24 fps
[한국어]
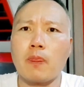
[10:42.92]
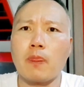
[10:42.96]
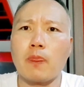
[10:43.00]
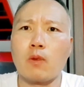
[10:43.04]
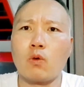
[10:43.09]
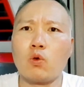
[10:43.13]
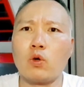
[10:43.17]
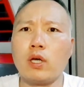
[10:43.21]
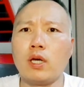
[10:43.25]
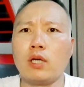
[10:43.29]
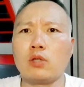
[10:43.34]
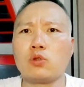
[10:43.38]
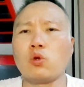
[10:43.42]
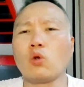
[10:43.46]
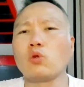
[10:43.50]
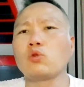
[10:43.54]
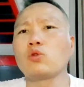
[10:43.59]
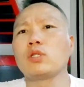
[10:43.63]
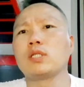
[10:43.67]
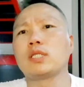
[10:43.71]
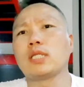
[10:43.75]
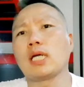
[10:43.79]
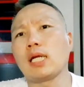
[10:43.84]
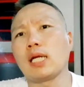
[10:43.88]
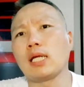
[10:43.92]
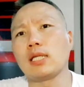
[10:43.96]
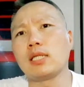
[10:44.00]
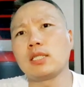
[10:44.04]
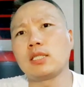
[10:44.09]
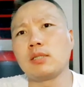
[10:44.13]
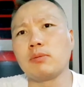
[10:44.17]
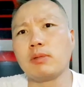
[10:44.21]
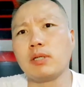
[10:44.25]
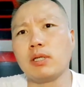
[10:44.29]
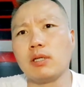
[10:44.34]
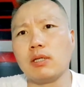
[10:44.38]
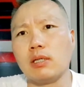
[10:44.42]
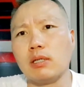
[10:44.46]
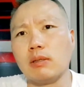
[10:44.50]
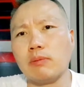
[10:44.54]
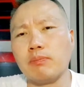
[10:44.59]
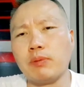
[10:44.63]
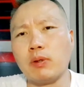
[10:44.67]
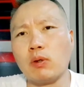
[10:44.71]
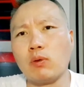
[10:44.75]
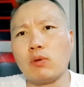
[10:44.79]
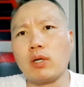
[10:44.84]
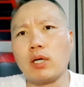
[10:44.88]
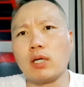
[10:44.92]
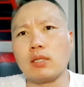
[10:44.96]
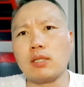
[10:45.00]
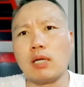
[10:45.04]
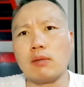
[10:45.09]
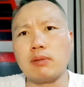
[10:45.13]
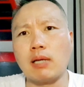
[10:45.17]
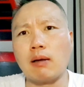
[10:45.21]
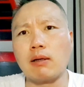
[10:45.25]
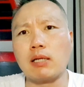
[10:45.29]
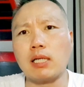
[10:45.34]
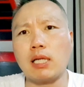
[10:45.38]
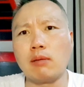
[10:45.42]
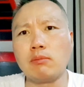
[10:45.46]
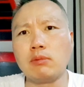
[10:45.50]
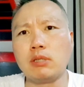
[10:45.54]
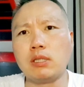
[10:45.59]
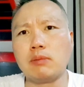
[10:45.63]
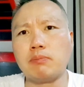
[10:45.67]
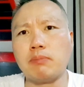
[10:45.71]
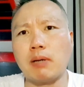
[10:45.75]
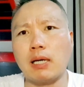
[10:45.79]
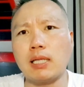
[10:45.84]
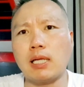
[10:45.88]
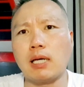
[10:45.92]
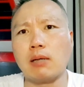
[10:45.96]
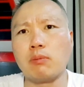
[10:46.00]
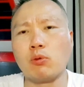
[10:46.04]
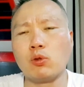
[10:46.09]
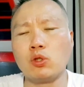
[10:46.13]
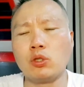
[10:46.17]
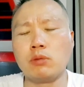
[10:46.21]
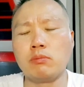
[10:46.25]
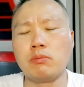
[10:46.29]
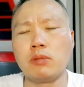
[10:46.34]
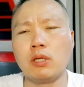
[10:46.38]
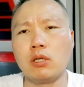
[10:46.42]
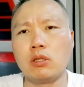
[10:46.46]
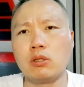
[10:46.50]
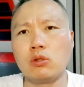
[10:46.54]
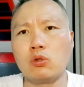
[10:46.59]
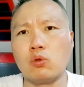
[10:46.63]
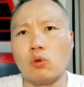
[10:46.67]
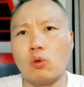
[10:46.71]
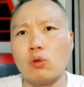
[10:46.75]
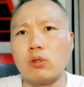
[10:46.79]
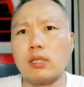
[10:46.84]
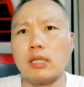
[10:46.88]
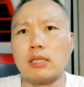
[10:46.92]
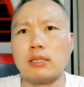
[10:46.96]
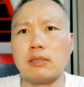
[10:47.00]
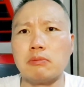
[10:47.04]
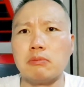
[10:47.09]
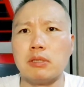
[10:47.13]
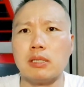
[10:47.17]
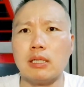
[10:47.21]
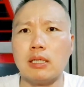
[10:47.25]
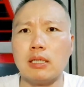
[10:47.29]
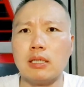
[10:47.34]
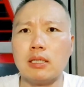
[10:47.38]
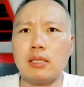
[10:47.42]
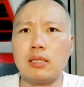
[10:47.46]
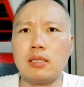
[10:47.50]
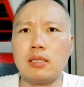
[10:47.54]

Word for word: 그게 조절이 잘 안 되시면 병원에 가서 상담을 받아보시면 좋을 것 같습니다.